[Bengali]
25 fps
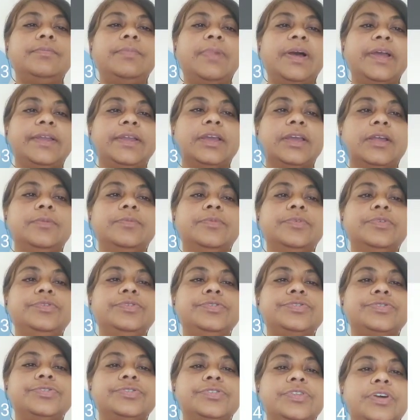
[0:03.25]
মাইকেল
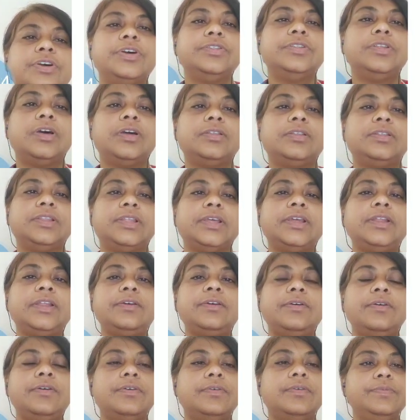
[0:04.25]
মধুসূদন দত্তের
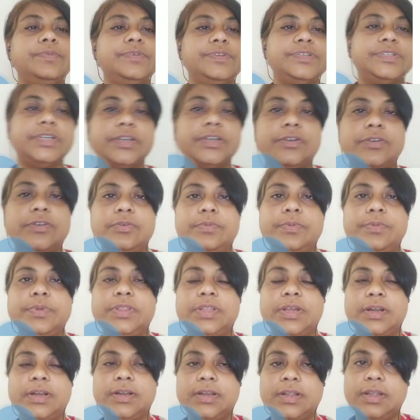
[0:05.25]
অভিষেক
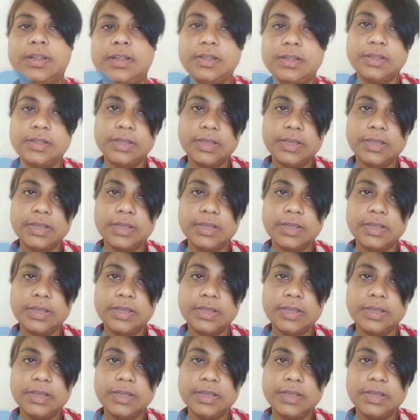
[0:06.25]
কবিতাটা